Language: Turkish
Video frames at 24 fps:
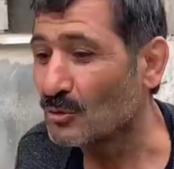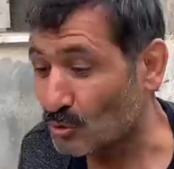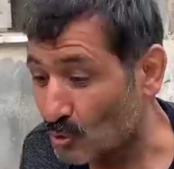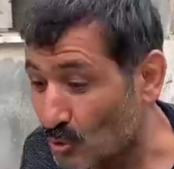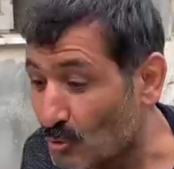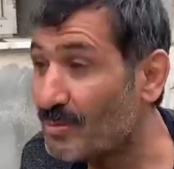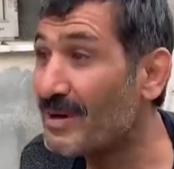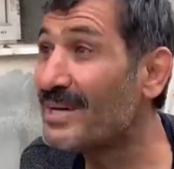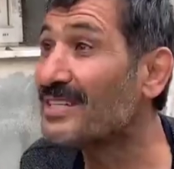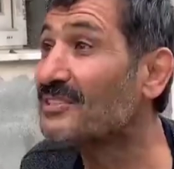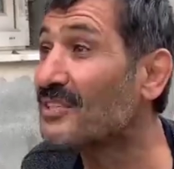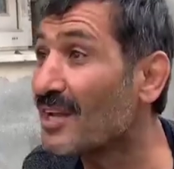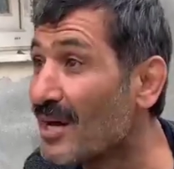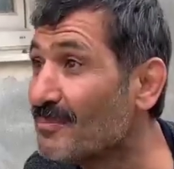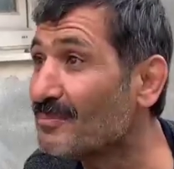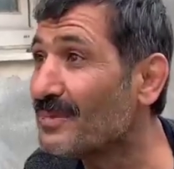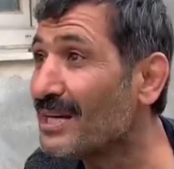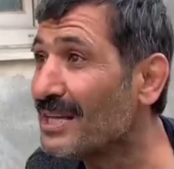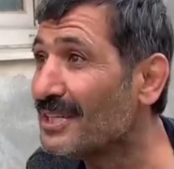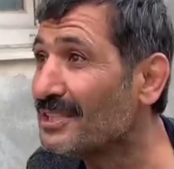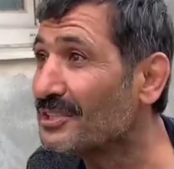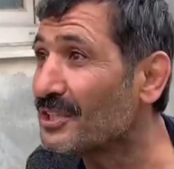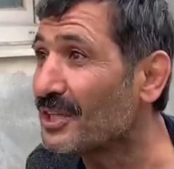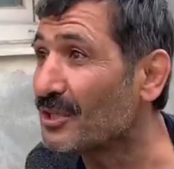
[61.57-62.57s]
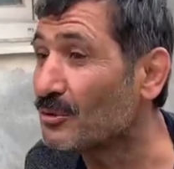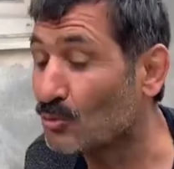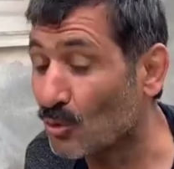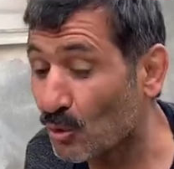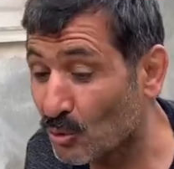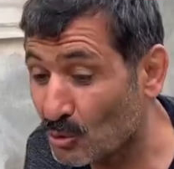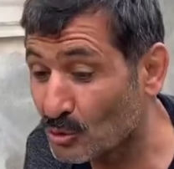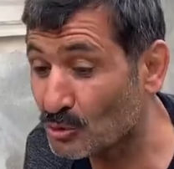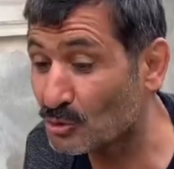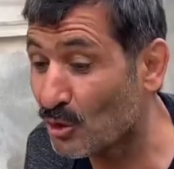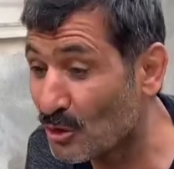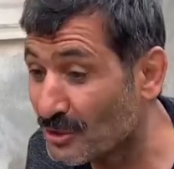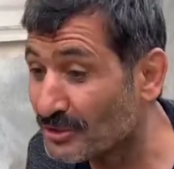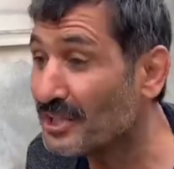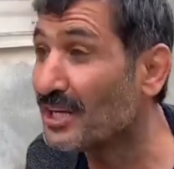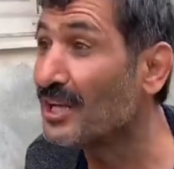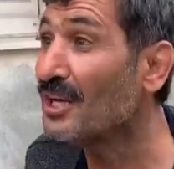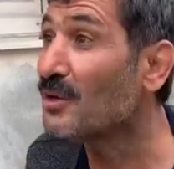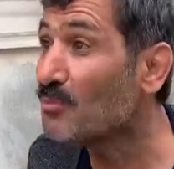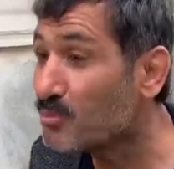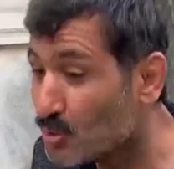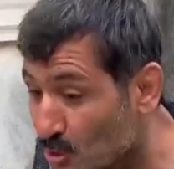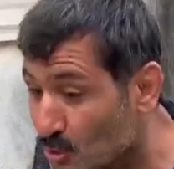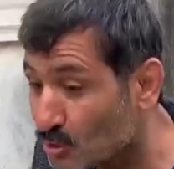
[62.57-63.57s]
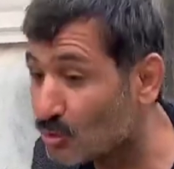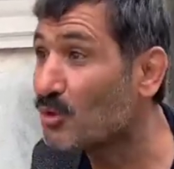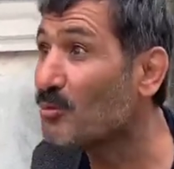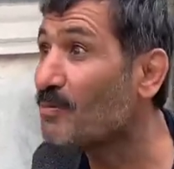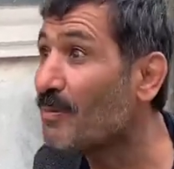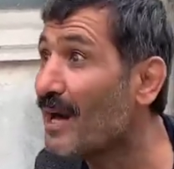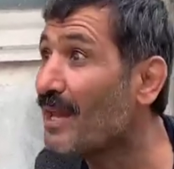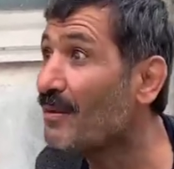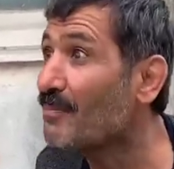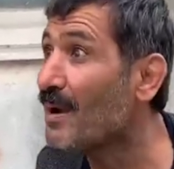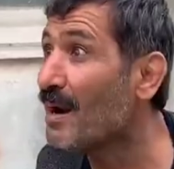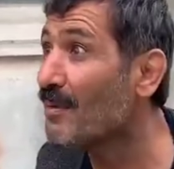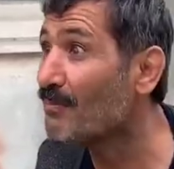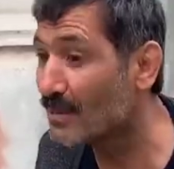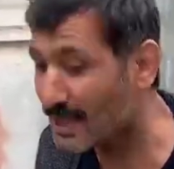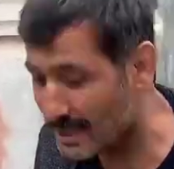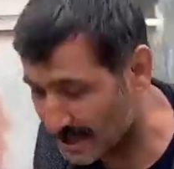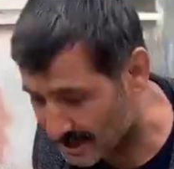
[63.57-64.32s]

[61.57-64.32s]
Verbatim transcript: Tüpe zam gelecek. 9-10 tane büyük tüp almam